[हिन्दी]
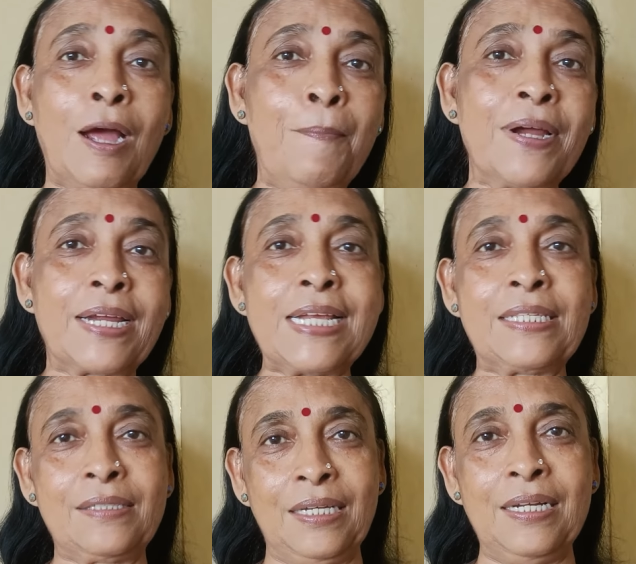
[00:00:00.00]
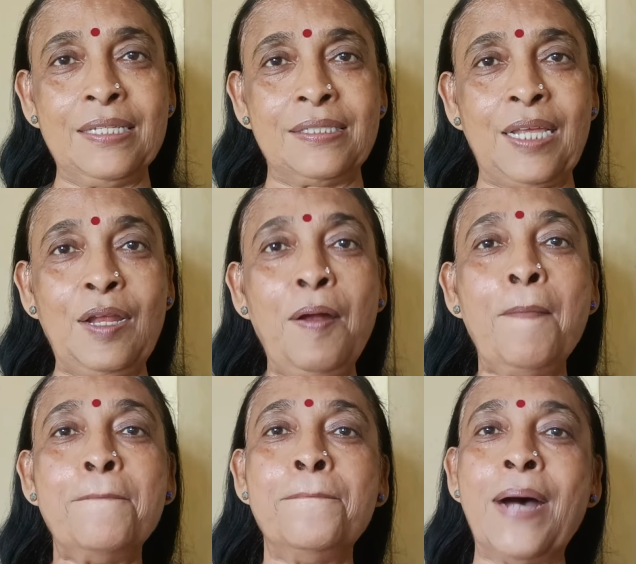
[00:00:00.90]
कब किस तरह से
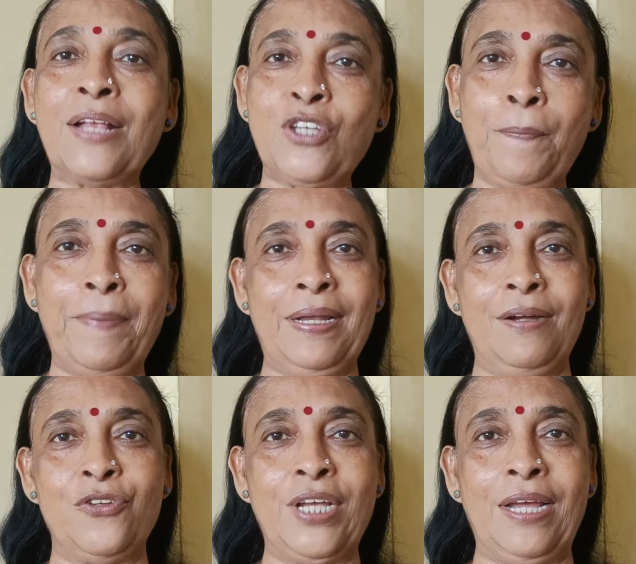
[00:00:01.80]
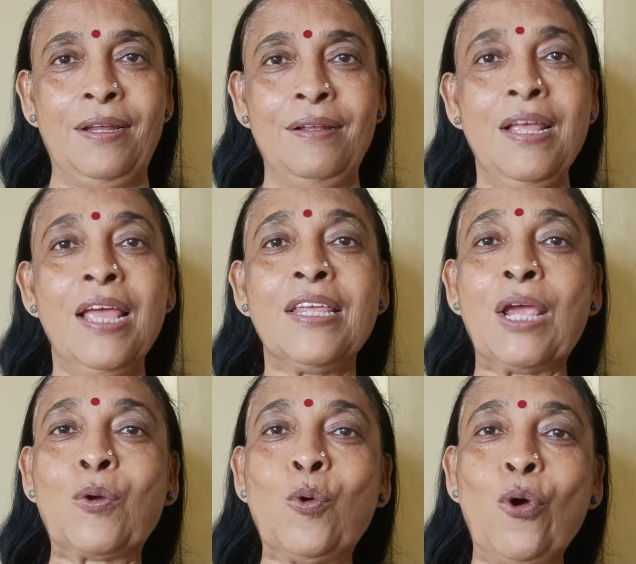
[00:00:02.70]
बाजी पलट जाए
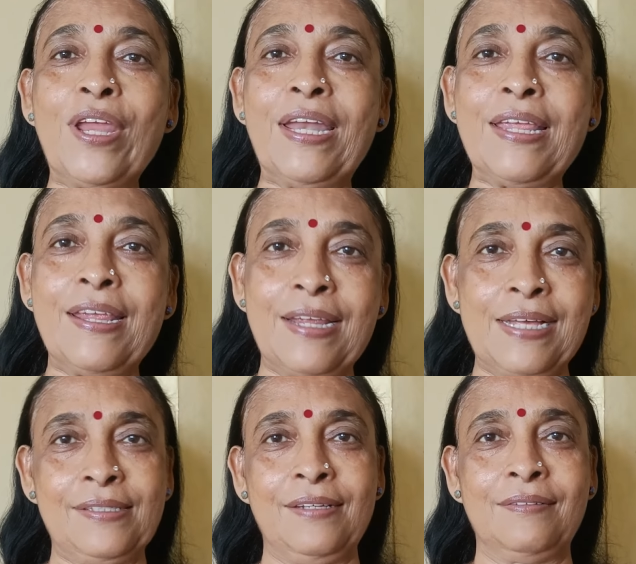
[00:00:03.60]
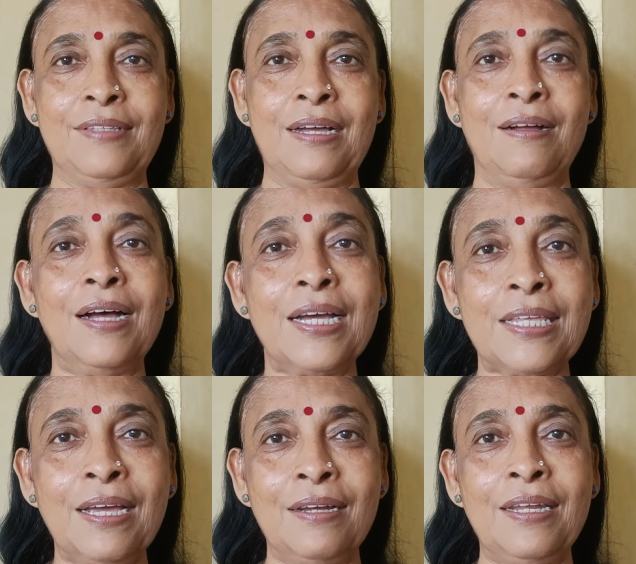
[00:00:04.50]
ये कोई नहीं कह सकता
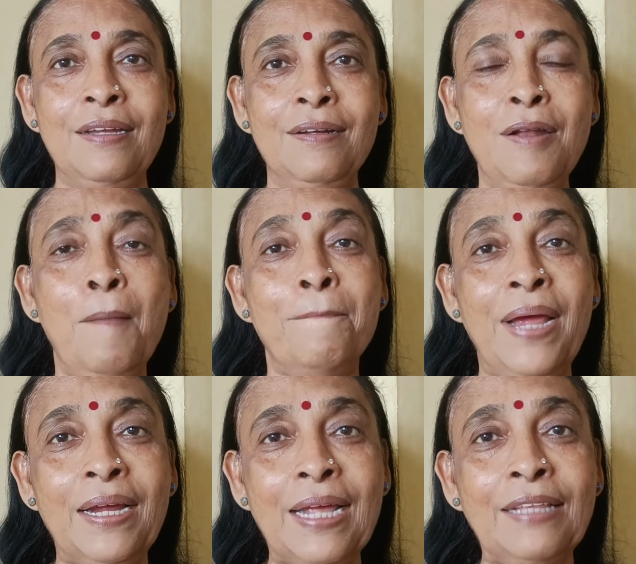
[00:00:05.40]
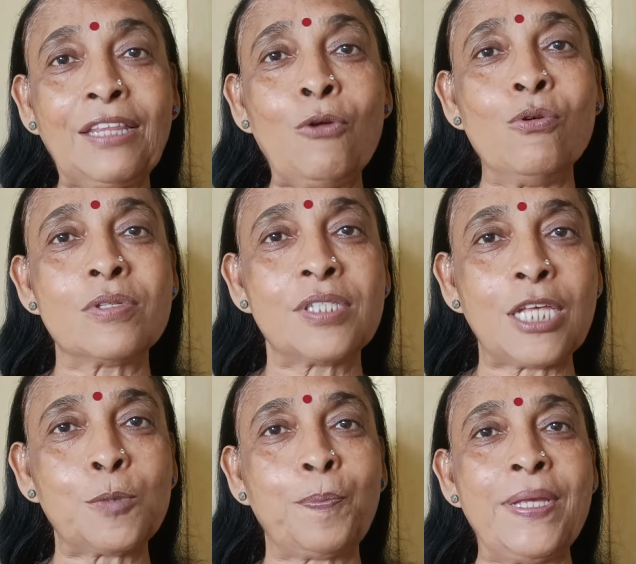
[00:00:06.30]
यानी मैं कहती हूँ
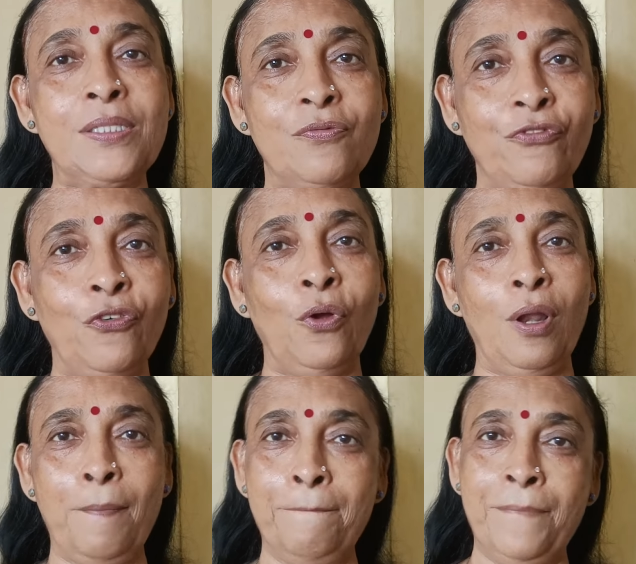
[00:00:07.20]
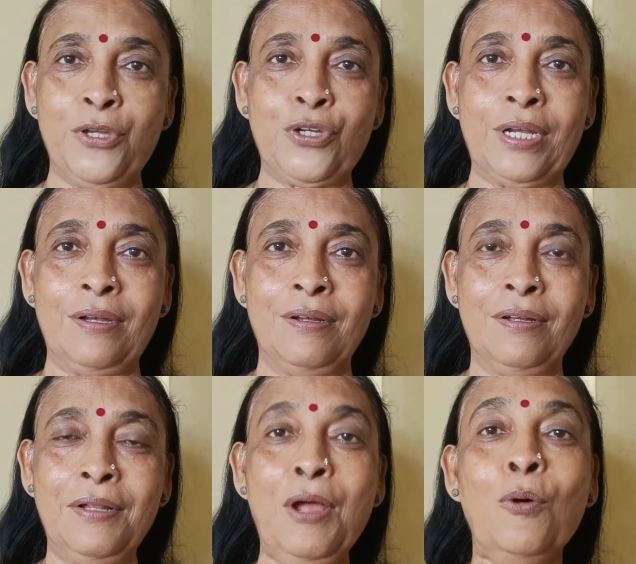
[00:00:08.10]
सस्पेंसफुल मिशन
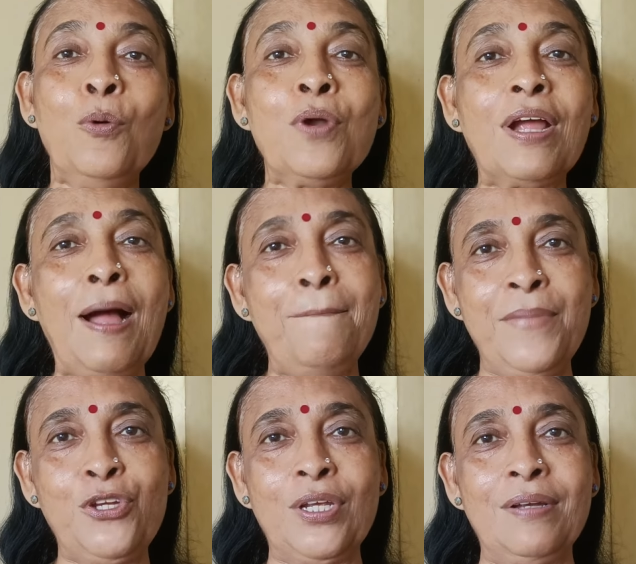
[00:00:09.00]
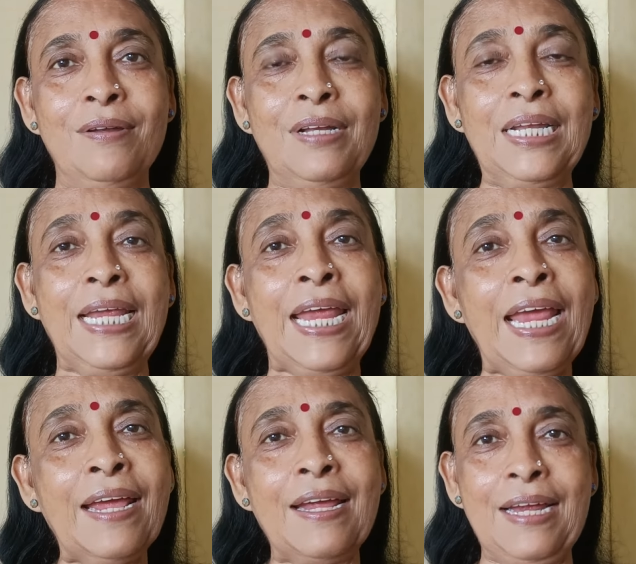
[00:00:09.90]
उनका मिशन
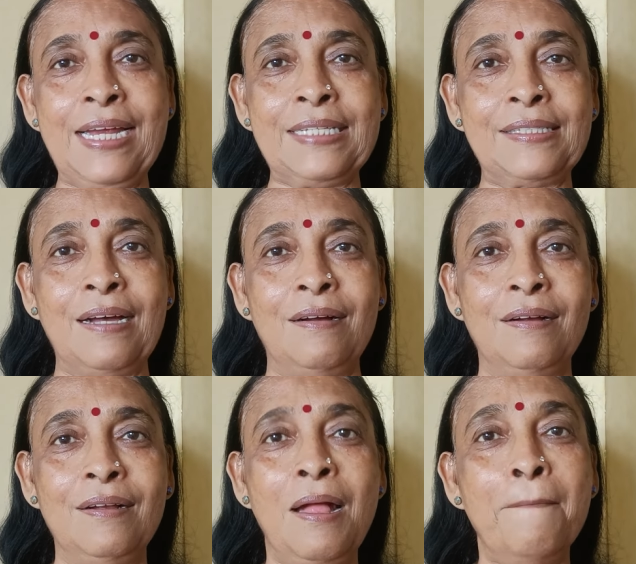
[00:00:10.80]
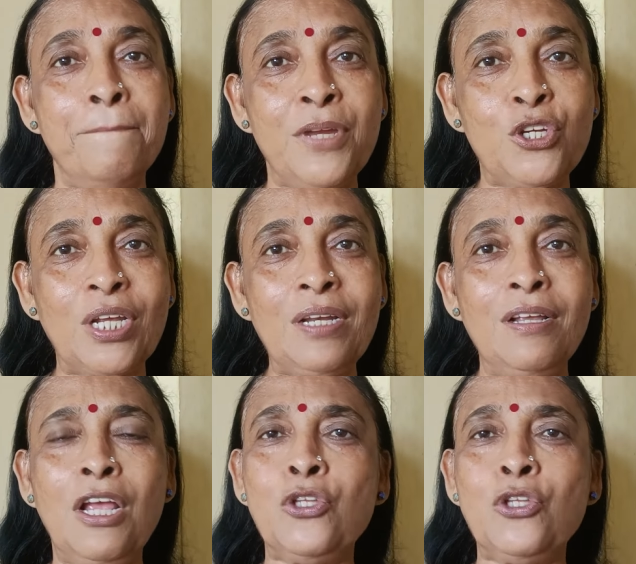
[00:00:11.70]
एक ऐसा मिशन